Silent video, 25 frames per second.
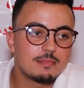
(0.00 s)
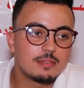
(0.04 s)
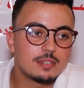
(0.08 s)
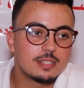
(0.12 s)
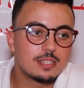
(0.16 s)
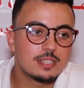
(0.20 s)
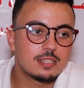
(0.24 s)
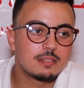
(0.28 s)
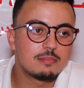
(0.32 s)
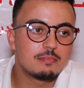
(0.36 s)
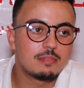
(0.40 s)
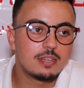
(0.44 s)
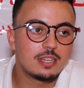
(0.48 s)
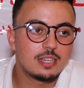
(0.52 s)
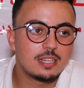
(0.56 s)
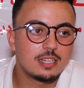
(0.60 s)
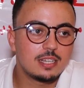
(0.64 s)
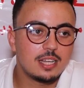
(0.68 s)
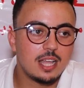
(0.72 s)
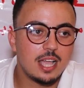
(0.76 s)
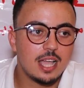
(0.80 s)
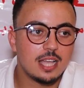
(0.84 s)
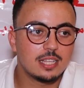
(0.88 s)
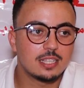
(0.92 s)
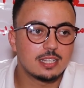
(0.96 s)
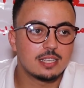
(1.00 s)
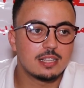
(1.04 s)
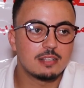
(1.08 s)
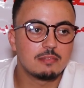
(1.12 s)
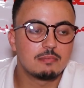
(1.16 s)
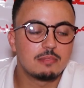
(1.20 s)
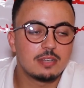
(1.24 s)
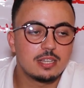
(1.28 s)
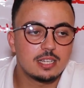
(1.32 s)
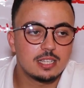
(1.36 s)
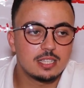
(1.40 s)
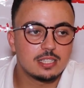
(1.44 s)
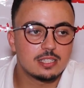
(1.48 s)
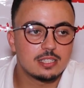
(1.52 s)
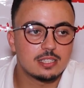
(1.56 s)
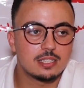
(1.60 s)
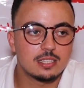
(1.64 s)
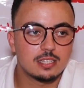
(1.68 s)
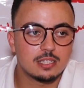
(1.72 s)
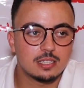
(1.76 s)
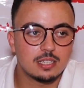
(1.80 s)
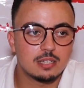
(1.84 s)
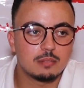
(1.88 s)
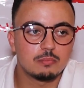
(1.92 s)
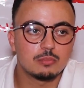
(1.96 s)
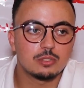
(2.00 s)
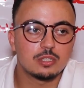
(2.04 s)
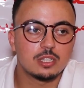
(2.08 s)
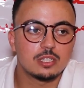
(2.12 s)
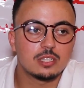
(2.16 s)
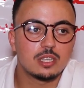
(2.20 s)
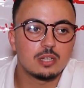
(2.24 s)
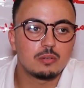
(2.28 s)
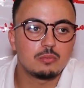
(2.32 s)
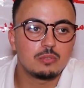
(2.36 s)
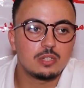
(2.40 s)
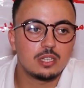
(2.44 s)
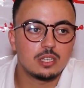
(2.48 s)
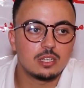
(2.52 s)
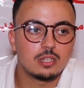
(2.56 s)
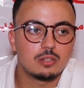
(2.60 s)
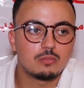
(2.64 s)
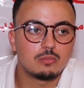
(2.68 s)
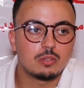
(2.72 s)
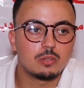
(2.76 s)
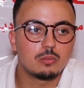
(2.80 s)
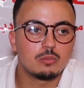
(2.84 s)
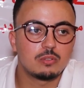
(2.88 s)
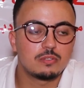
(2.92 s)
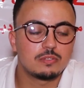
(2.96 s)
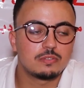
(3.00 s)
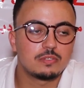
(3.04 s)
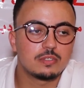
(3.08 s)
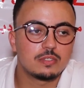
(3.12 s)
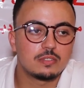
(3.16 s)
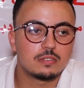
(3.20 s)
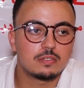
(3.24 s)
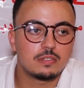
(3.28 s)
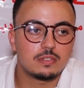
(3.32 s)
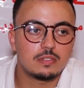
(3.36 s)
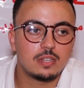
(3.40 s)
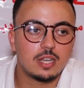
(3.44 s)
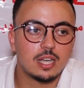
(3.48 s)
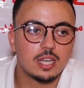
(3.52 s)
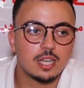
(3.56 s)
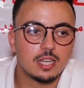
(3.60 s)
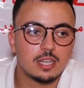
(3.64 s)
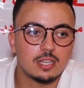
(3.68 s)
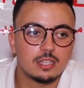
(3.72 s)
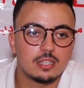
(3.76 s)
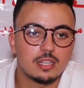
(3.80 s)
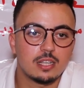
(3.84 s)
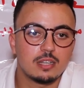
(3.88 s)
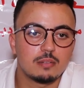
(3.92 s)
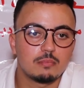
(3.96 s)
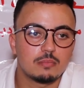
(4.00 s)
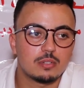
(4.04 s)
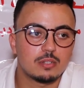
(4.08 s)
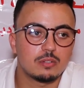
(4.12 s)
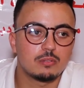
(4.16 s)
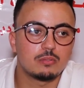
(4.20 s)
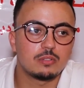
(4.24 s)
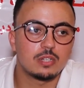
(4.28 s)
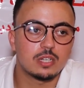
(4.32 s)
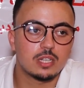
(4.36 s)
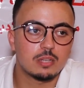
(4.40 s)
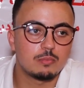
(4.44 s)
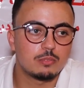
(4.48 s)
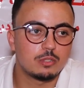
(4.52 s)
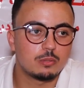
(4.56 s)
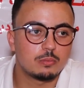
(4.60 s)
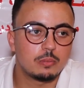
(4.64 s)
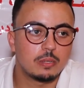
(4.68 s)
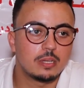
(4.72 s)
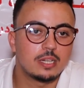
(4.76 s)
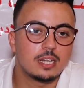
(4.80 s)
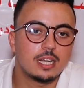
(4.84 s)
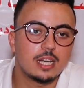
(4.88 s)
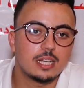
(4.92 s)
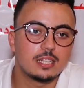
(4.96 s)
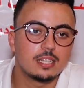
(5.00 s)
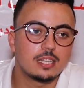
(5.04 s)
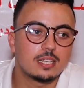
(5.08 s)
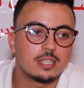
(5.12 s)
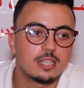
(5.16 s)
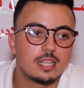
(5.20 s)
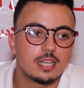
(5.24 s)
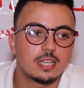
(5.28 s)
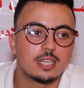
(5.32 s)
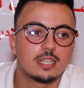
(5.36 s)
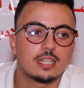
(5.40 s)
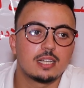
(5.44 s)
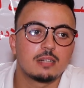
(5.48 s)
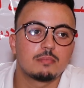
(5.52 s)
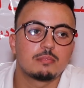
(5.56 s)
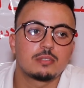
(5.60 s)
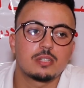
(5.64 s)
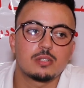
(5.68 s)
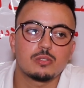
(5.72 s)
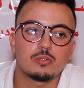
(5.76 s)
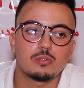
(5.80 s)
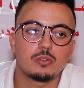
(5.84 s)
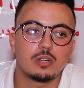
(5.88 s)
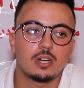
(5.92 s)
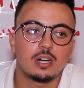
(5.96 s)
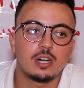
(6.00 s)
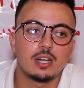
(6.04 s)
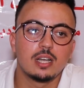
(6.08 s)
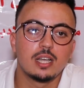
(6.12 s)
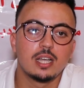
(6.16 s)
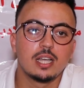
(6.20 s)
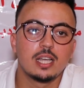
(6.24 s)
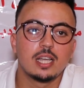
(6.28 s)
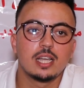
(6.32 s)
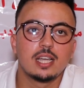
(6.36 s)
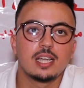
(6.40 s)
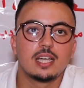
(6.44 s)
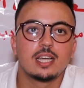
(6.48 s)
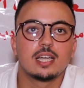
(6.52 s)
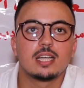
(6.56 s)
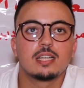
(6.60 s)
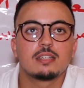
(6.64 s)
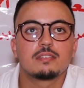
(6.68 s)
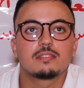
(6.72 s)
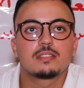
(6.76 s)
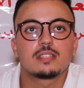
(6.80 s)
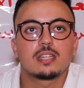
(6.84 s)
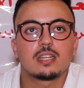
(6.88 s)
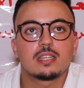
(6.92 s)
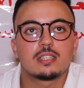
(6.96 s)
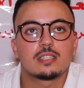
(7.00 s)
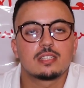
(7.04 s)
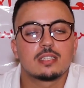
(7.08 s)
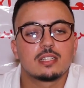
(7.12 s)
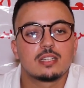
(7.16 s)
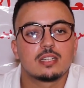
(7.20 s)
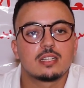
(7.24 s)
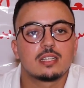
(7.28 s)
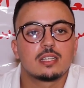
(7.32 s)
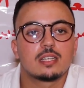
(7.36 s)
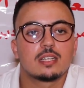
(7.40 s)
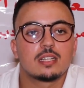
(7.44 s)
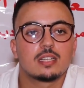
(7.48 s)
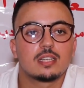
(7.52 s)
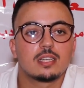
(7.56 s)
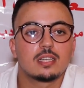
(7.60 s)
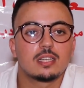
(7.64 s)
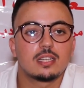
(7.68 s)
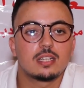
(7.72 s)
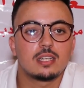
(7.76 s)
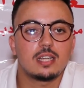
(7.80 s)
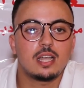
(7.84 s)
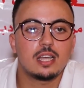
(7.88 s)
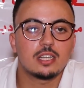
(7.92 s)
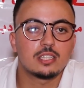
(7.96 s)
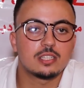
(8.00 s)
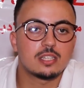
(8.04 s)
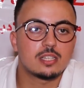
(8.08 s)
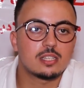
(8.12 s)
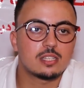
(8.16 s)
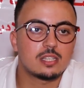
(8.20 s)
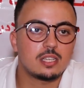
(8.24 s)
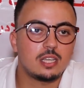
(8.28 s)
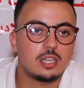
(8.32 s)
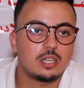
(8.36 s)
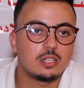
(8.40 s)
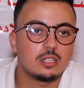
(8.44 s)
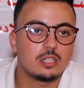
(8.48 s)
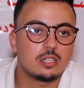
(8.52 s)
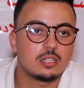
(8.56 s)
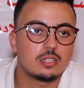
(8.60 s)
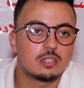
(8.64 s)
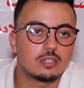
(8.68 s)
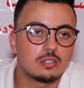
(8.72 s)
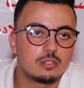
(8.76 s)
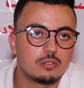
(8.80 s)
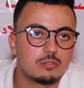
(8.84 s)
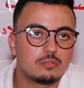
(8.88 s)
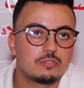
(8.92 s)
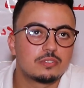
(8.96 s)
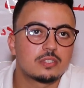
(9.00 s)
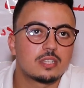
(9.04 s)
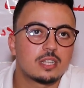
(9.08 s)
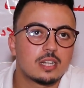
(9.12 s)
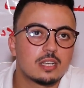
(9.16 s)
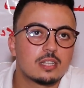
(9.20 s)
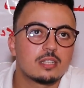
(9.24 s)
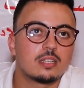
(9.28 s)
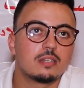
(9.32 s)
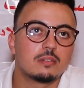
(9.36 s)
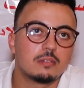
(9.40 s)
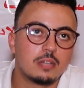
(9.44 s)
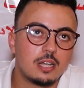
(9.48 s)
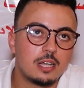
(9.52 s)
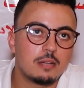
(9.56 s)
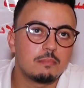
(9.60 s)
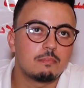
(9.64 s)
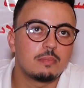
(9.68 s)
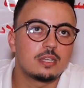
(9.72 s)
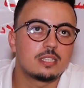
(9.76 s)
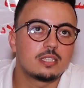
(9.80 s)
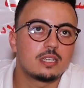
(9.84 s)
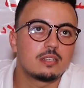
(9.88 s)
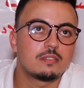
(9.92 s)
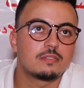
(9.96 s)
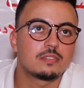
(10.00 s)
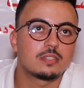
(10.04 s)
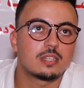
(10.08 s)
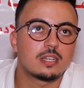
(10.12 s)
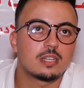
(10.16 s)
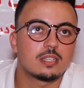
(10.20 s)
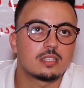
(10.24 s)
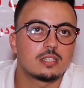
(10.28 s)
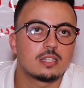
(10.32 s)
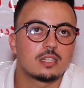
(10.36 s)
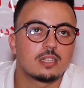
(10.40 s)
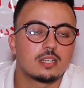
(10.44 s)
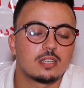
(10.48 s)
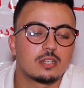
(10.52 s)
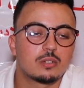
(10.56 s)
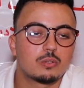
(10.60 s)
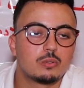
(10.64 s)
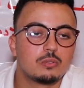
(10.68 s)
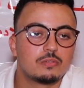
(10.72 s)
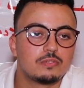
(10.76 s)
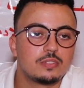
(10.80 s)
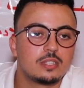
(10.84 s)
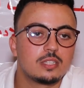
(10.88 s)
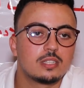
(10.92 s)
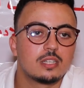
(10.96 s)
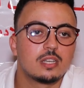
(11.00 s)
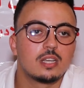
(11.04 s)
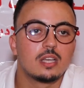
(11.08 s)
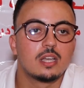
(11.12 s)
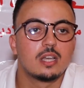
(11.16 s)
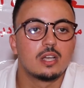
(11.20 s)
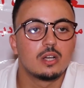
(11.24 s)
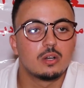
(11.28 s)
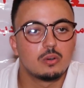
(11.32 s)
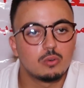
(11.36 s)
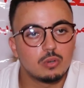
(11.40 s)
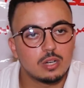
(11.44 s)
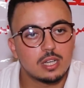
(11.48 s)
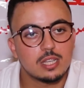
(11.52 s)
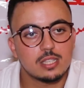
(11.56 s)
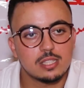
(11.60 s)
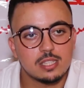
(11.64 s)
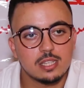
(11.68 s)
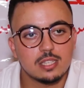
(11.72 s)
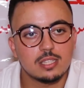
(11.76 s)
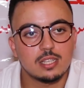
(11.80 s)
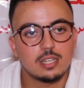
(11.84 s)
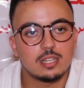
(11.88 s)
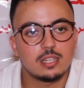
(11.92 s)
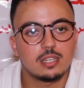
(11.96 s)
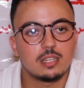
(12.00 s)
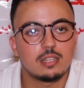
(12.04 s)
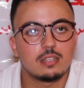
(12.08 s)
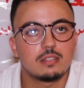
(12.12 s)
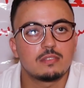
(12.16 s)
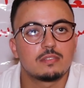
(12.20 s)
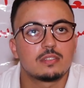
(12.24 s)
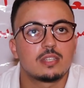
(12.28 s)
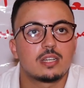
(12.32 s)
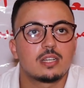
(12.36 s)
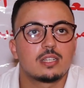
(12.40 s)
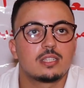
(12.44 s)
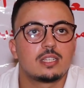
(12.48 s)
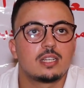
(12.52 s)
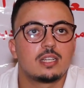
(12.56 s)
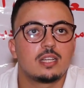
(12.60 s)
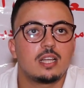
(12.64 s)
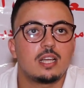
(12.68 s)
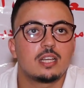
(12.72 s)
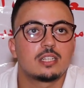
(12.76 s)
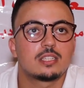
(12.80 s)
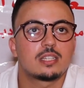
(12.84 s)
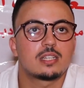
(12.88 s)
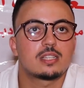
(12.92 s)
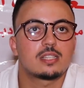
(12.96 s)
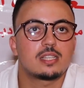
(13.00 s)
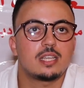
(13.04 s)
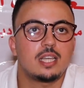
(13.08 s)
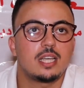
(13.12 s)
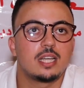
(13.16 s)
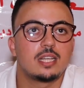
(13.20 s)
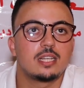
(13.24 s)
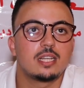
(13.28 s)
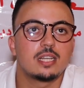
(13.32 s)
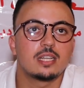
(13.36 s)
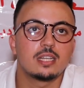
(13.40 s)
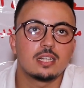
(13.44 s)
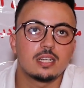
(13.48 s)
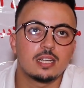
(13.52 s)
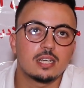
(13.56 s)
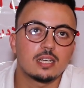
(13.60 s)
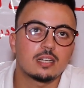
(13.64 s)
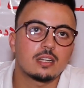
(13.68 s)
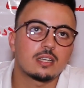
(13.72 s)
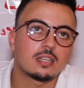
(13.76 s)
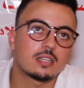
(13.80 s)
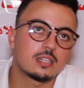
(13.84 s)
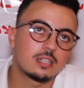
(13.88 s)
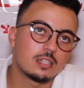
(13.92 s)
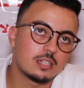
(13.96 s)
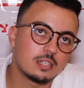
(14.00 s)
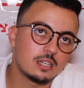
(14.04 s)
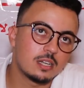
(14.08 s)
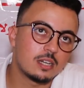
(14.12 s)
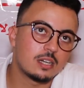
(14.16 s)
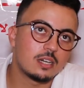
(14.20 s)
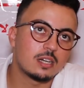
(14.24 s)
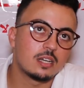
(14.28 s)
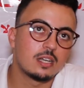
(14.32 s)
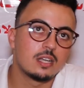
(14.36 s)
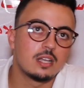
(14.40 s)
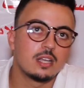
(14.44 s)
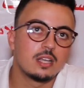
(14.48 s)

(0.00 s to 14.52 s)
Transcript: بالنسبه للحدث البارز كمتطوع وهو في حقيقة الأمر هناك مجموعة الأحداث لكن أبرزها آه، فترة آه، الحجر الصحي أو فترة آه، عامة فترة كوفيد وخاصة الفترة ديال الحجر الصحي لأننا كنا